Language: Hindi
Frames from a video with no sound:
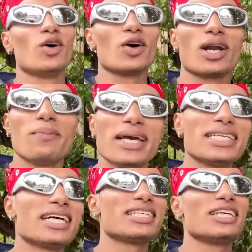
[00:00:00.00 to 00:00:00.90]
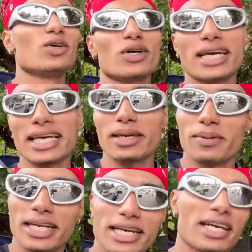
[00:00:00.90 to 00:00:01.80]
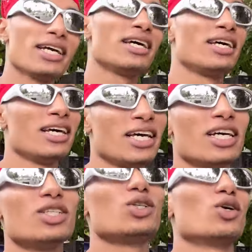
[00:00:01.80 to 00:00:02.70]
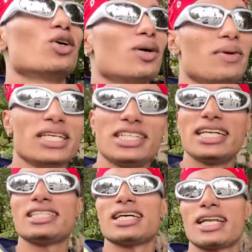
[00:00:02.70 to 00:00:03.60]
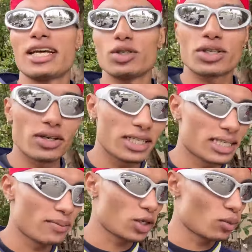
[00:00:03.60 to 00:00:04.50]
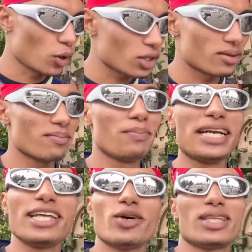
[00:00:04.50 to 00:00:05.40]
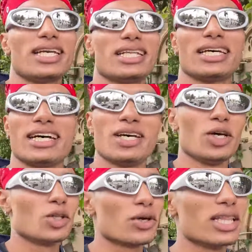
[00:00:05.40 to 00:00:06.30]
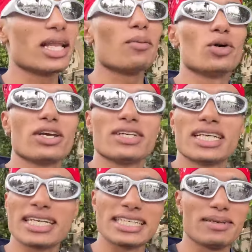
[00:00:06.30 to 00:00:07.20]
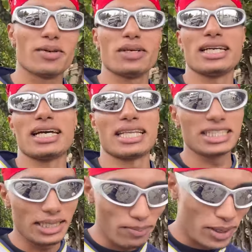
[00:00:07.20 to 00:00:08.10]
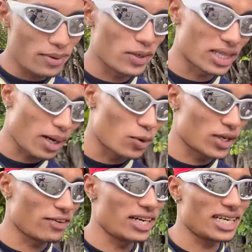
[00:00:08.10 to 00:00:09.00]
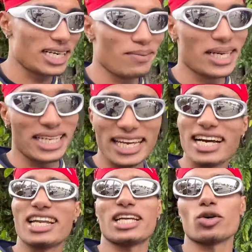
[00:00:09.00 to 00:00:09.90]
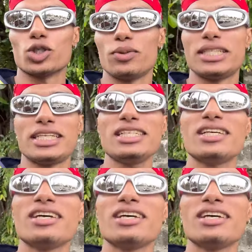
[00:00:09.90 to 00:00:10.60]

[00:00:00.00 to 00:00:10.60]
और अभी ऐसा सीन हो गया है कि मेरे जो अभी इंजरी चल रहा है उसकी वजह से मेरे को बहुत बीटी होते रहता है तो इतना मोटिवेशन किसी में भी नहीं आता है जिम में भी उतना मोटिवेटली मैं नहीं करता कुछ भी चीज़